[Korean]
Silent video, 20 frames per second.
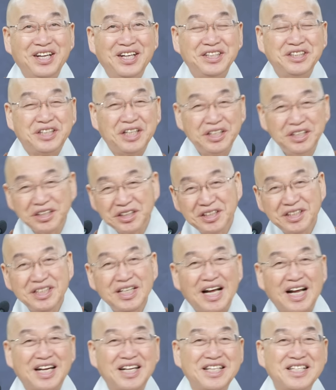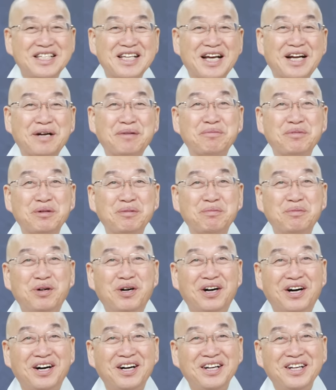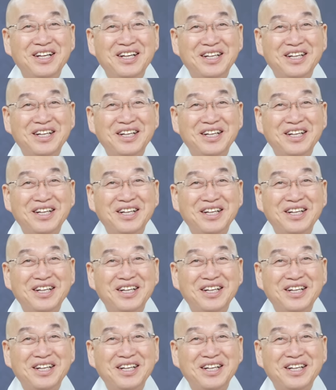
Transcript: 제정신 아닌 사람을 뭐,